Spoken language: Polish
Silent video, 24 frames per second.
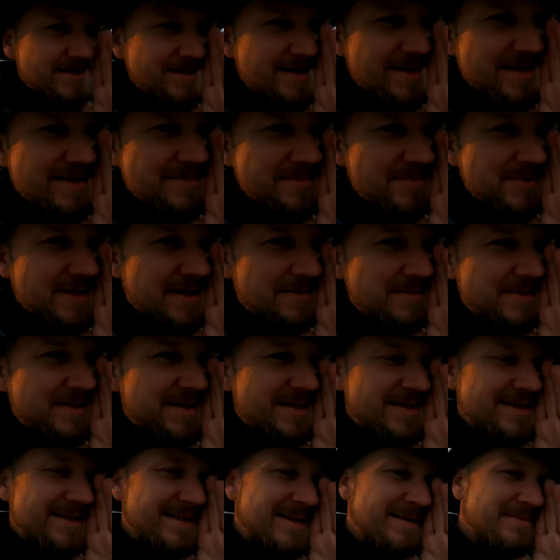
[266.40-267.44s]
zaraz mu damy
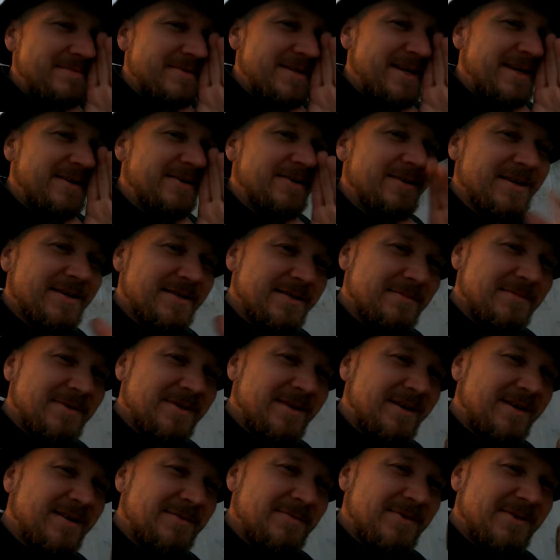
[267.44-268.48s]
następnego, nie? Żeby
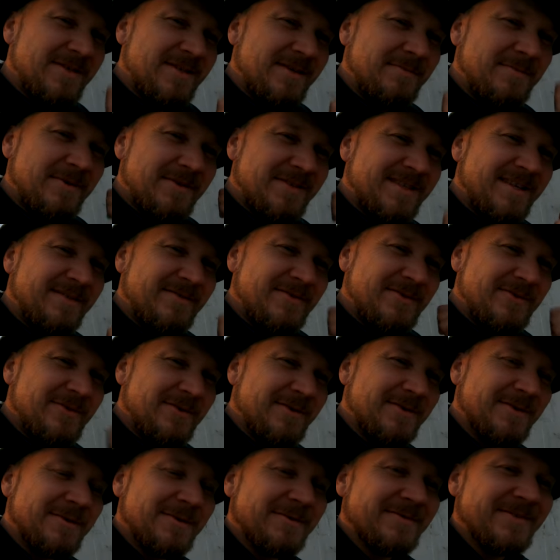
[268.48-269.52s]
tego mógł sobie odstawić
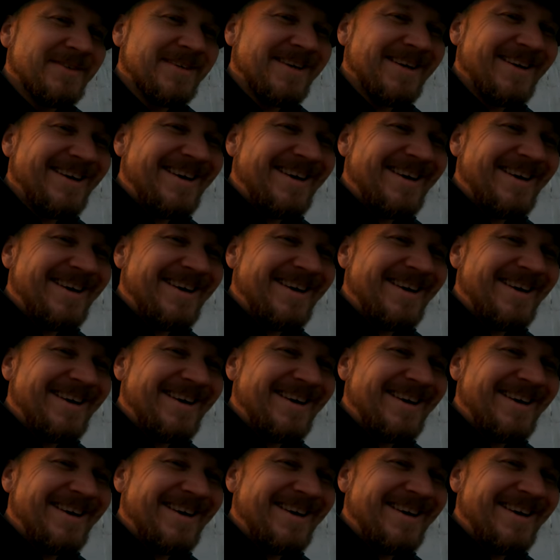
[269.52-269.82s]
do lodówki.